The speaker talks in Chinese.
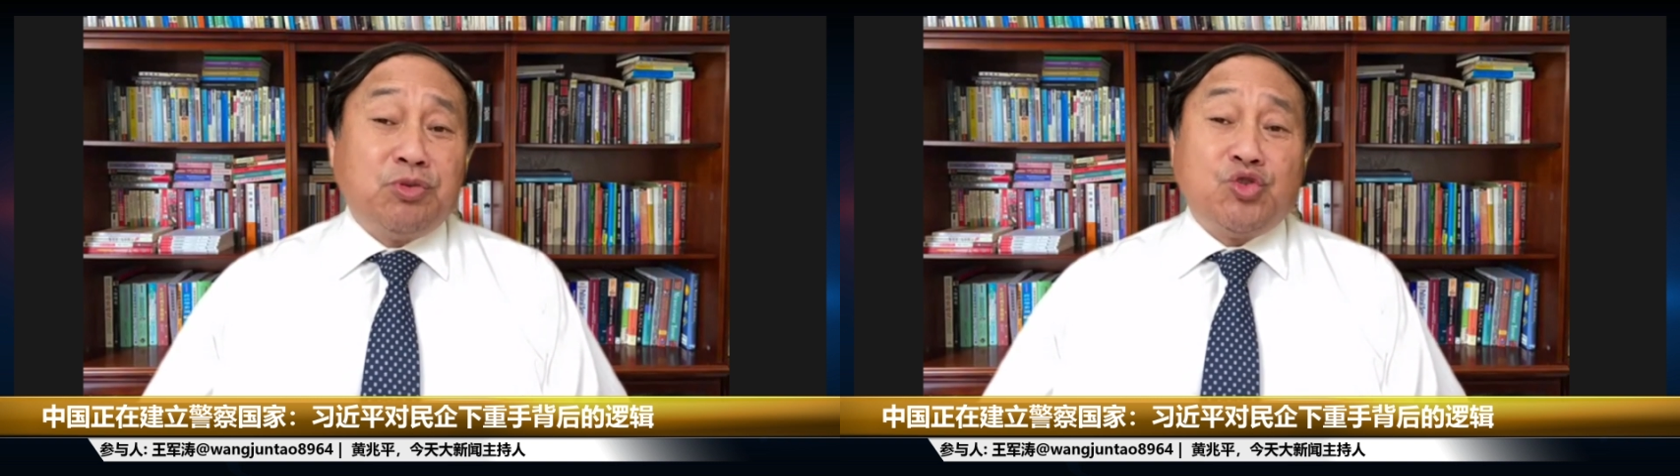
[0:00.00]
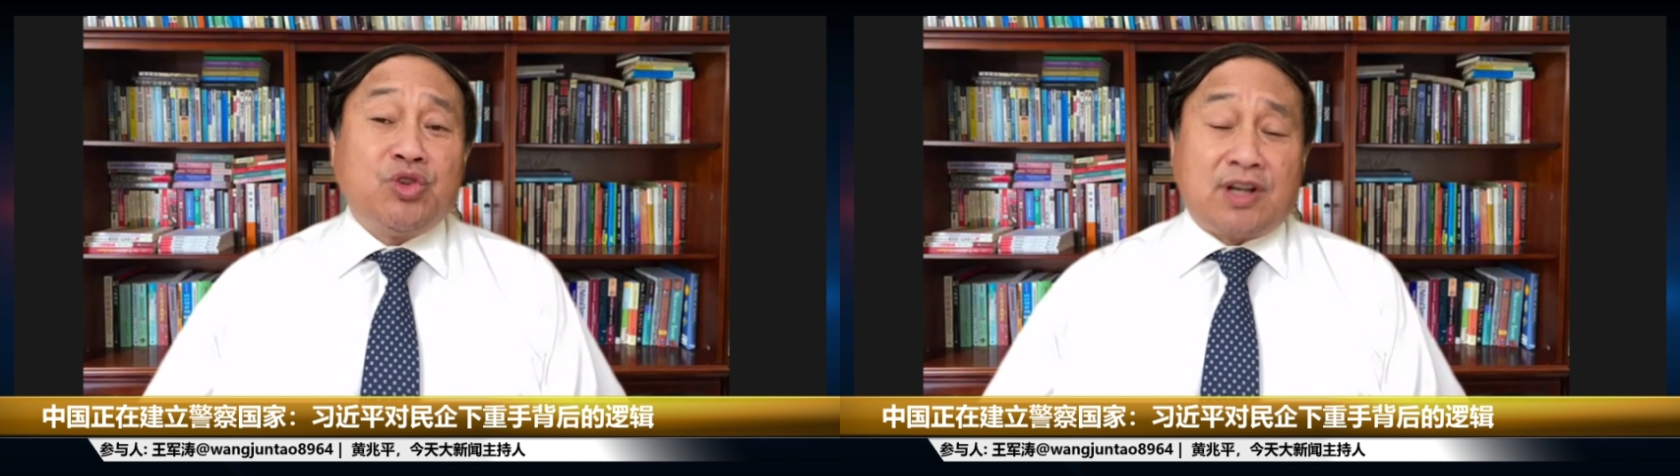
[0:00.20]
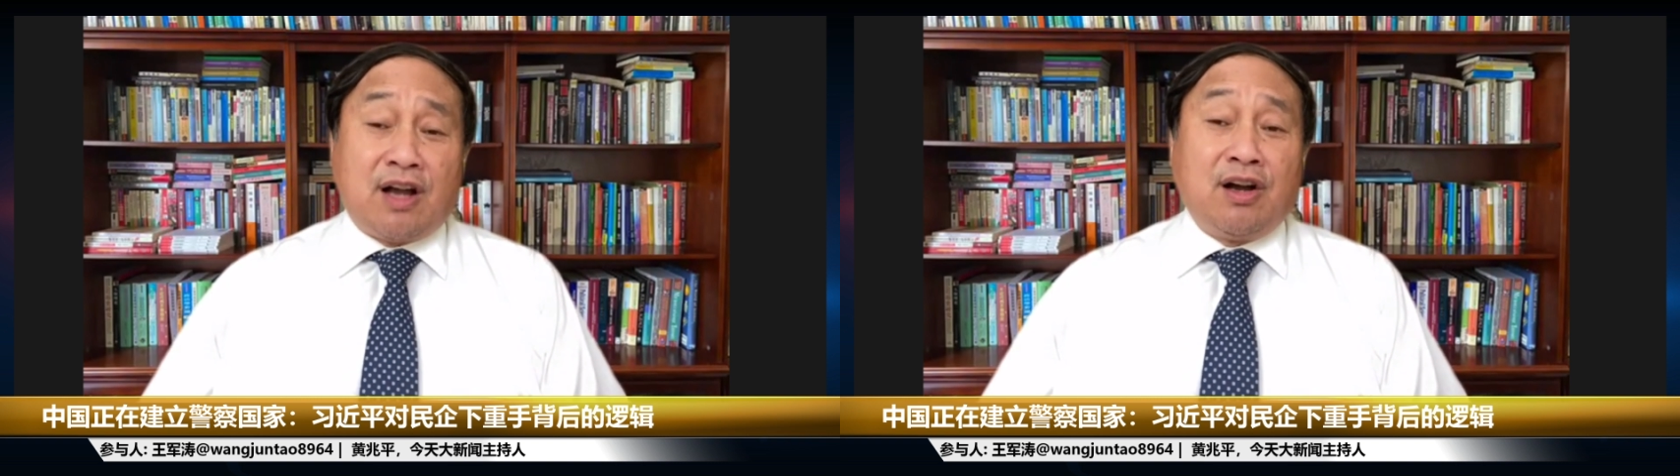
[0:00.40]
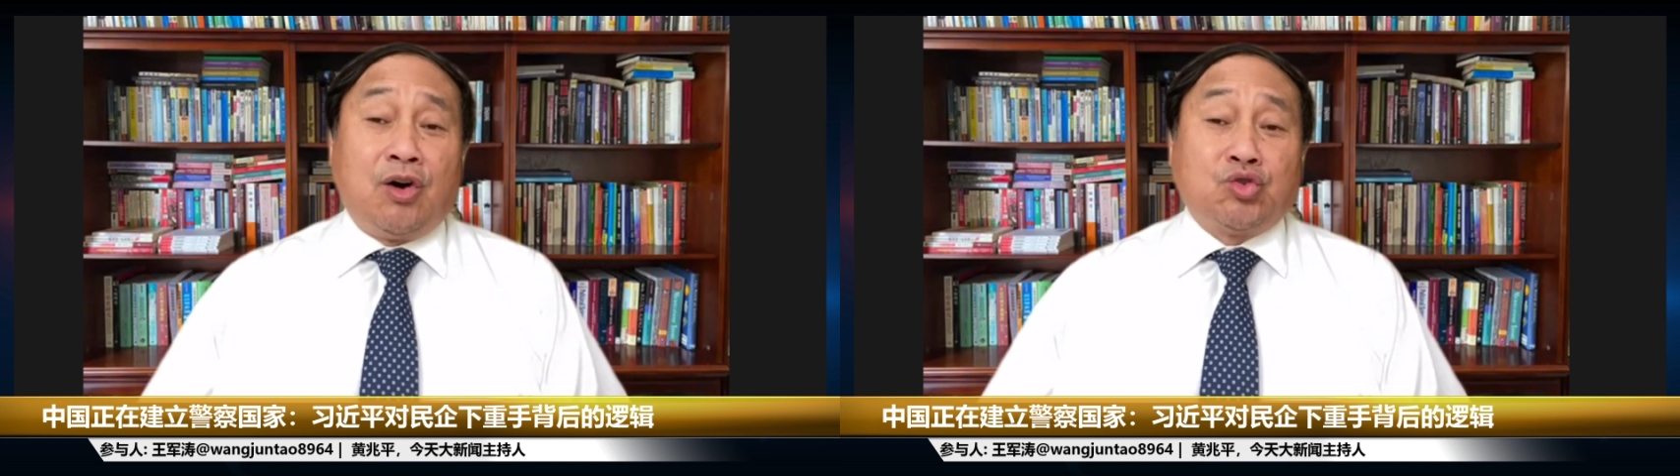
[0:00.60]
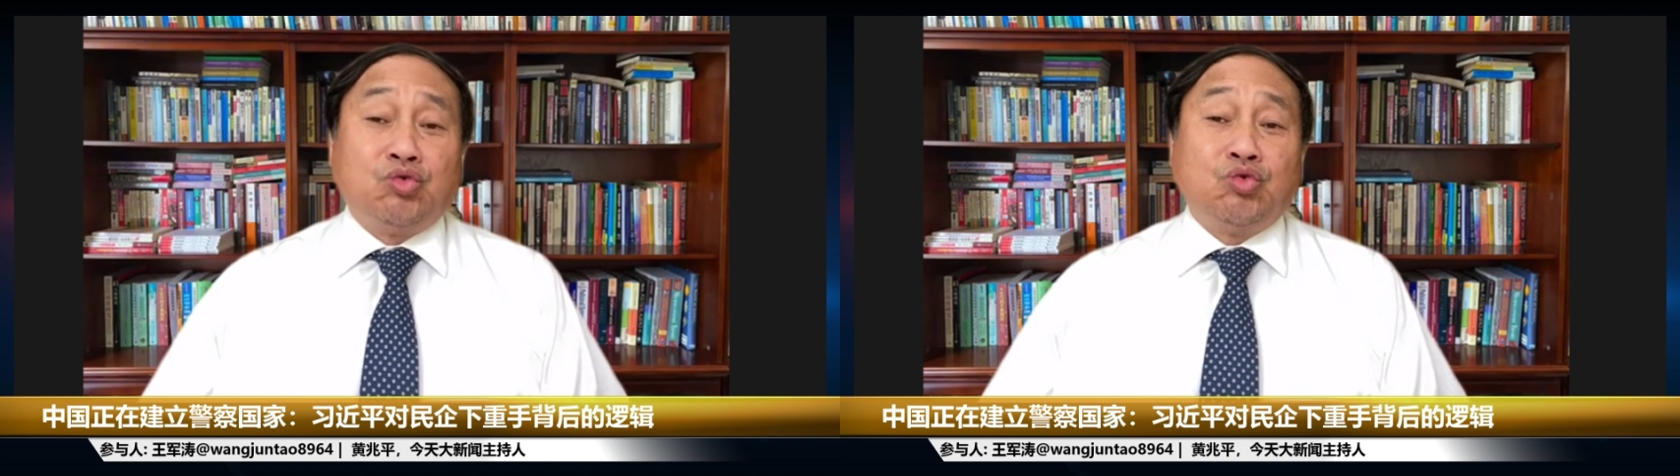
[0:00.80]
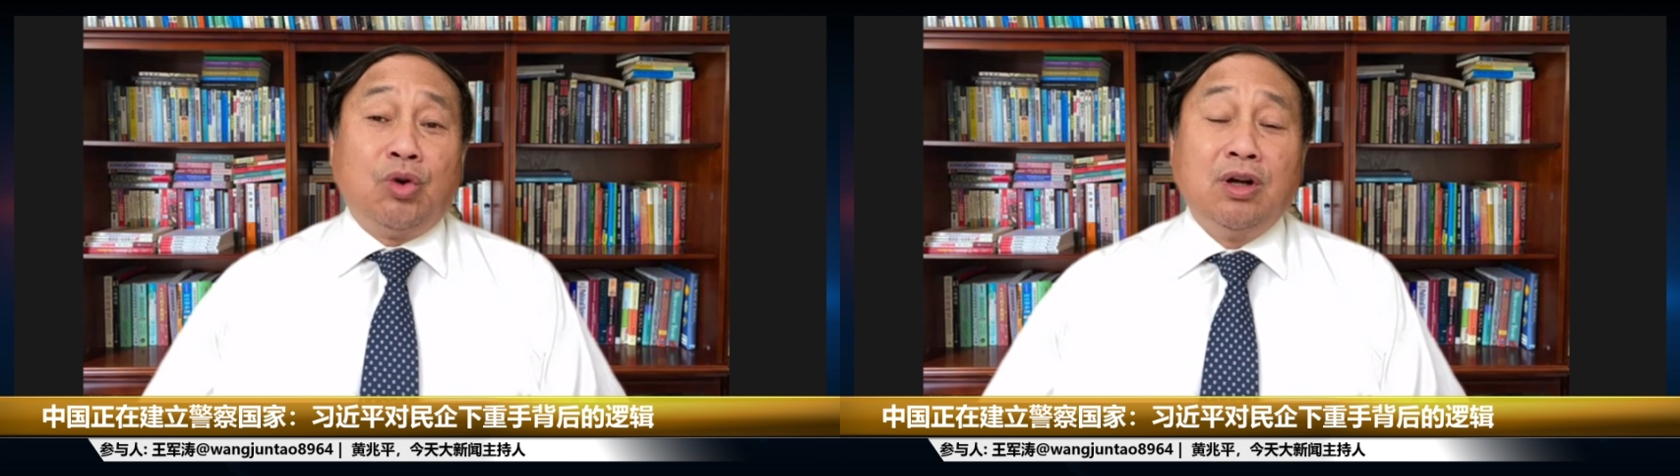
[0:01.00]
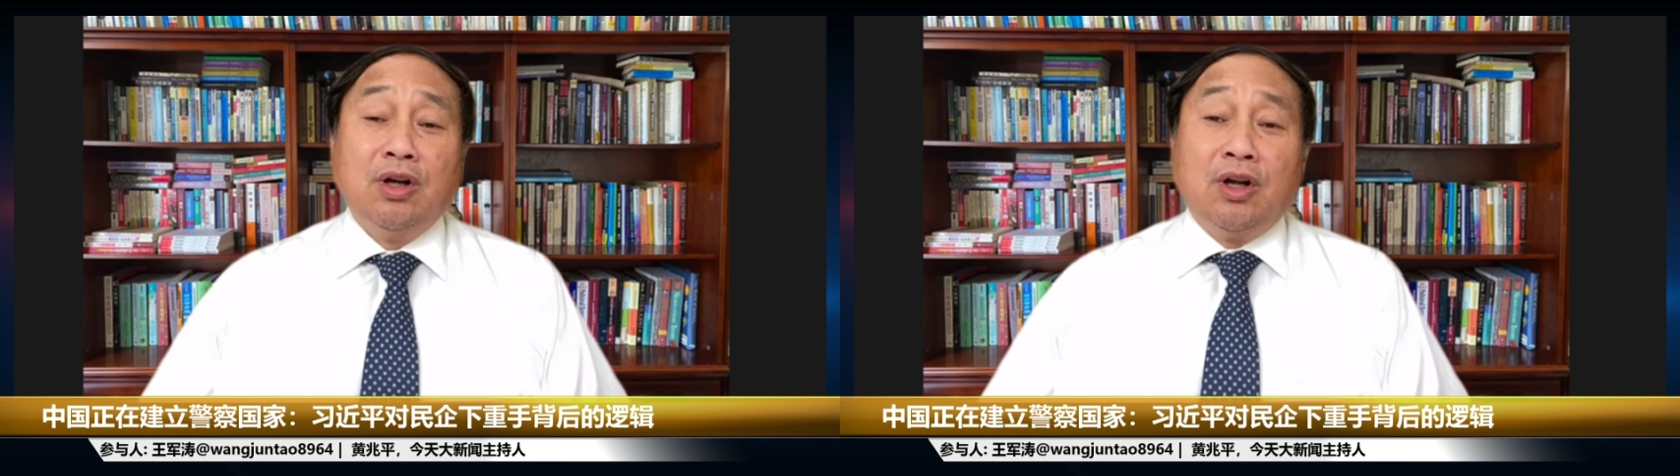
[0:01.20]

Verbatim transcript: 继续看好中国？